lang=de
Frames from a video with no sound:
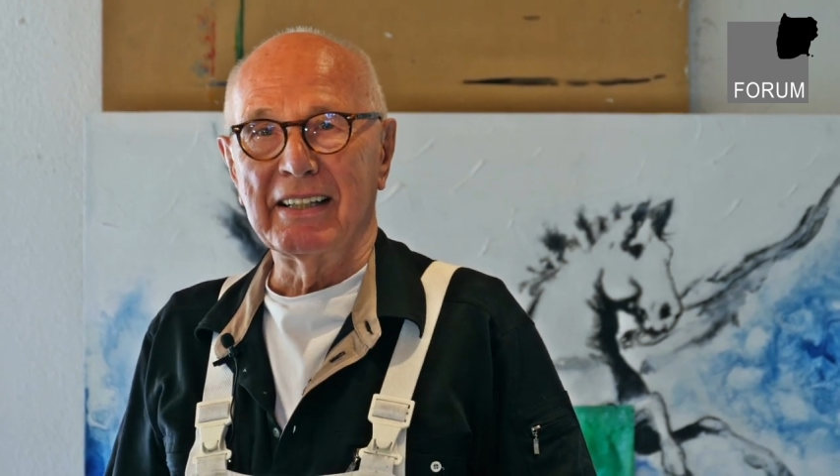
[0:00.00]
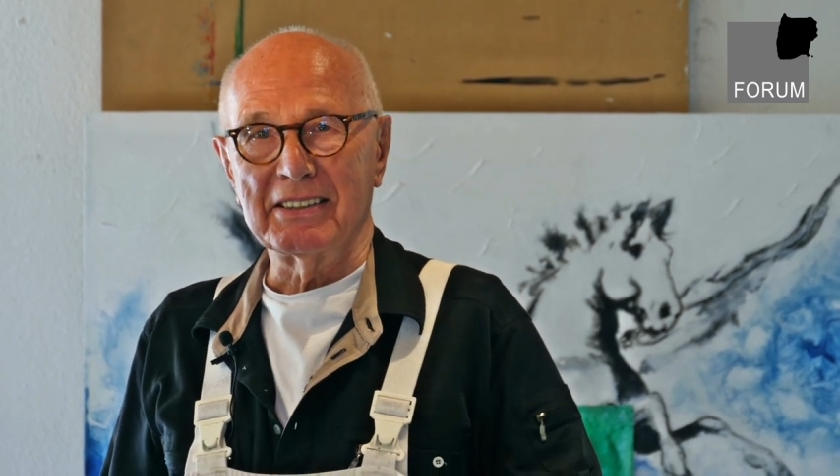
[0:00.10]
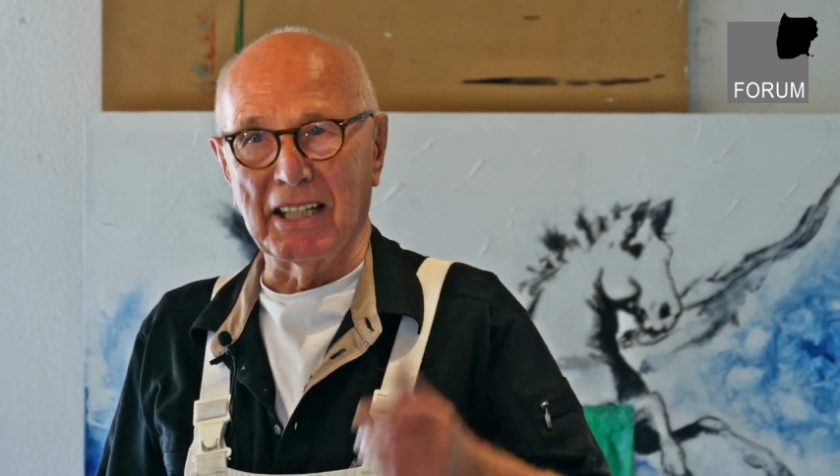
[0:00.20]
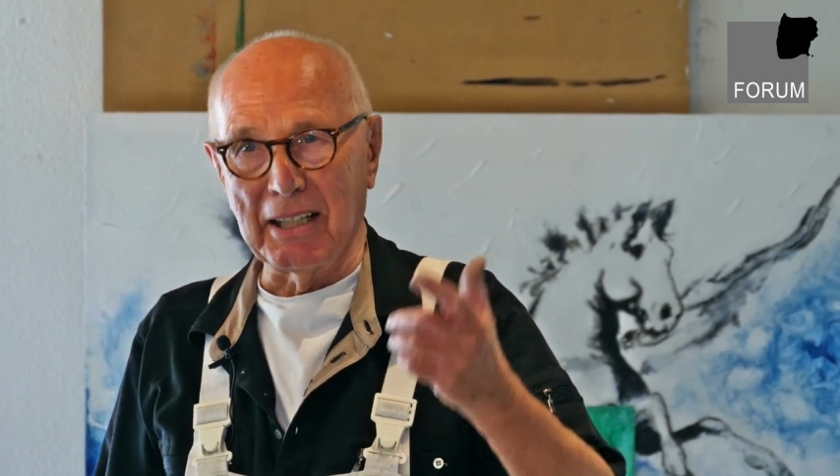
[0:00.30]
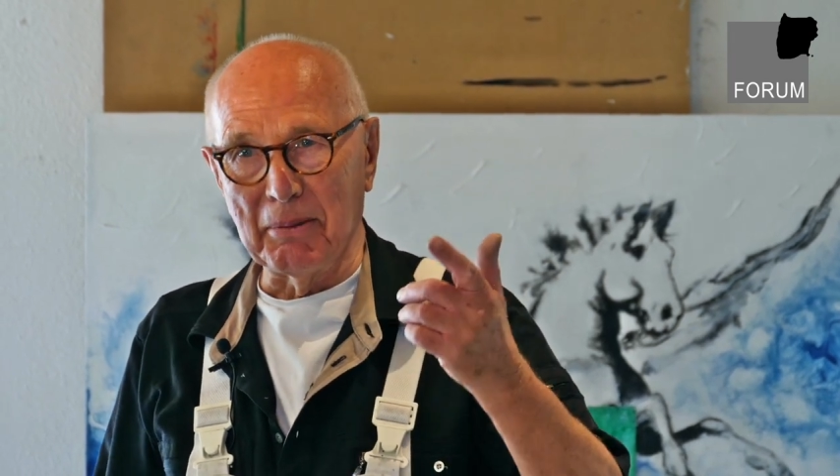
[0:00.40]

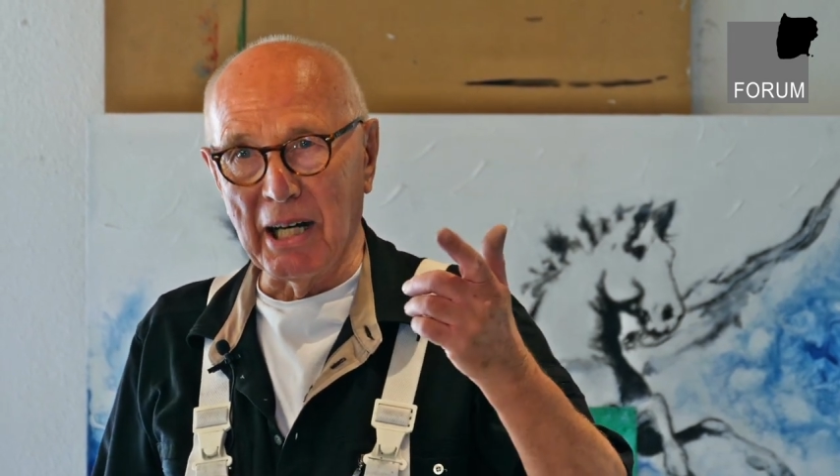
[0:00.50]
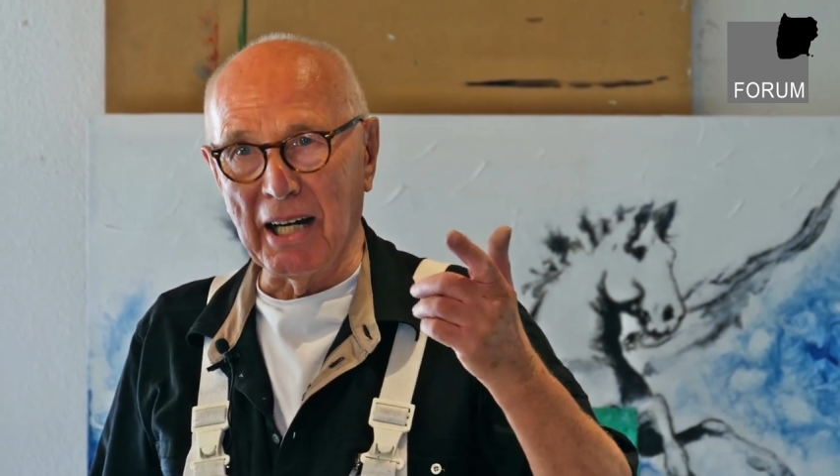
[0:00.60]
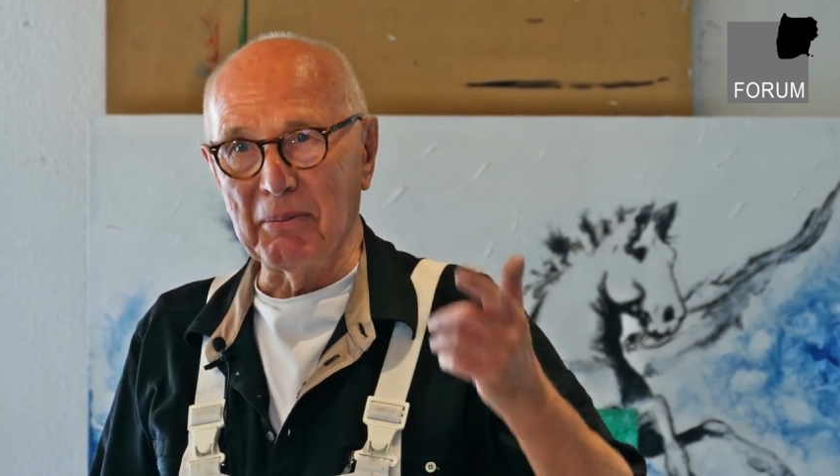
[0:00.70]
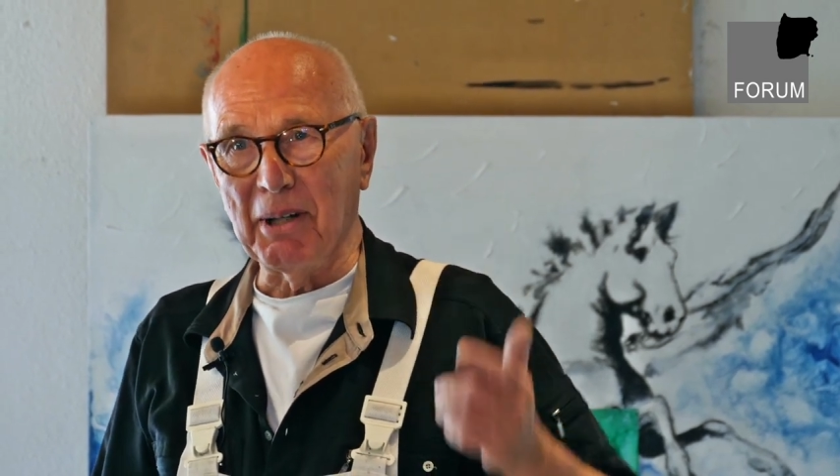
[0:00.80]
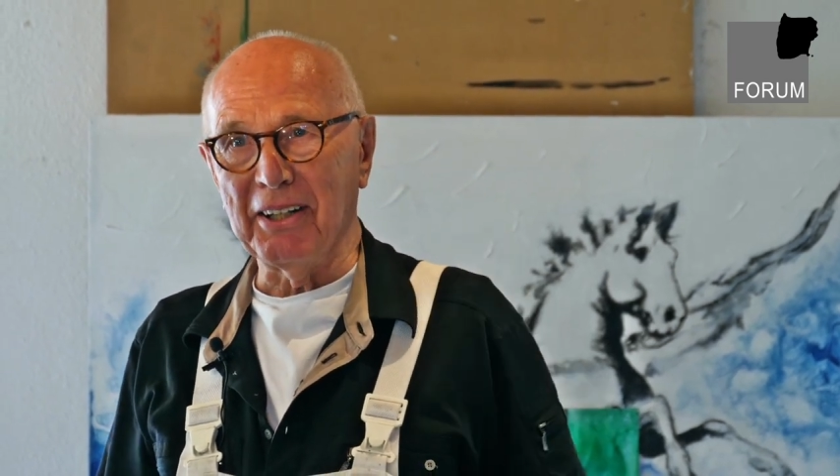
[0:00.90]
ist der
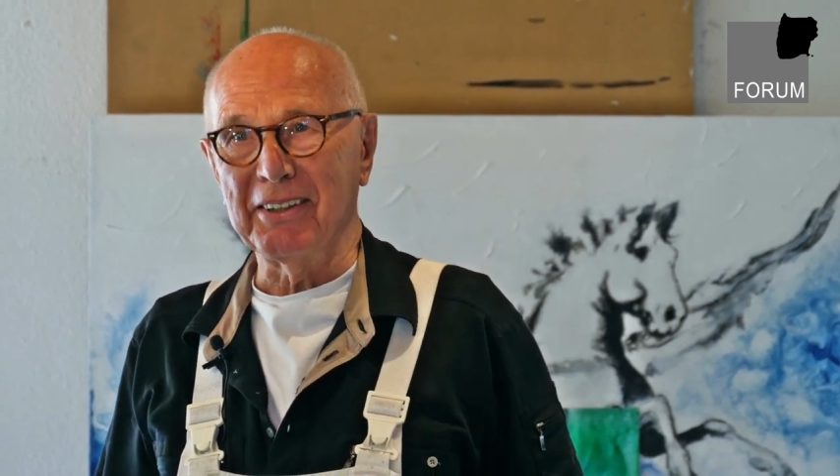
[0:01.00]
Kameramann.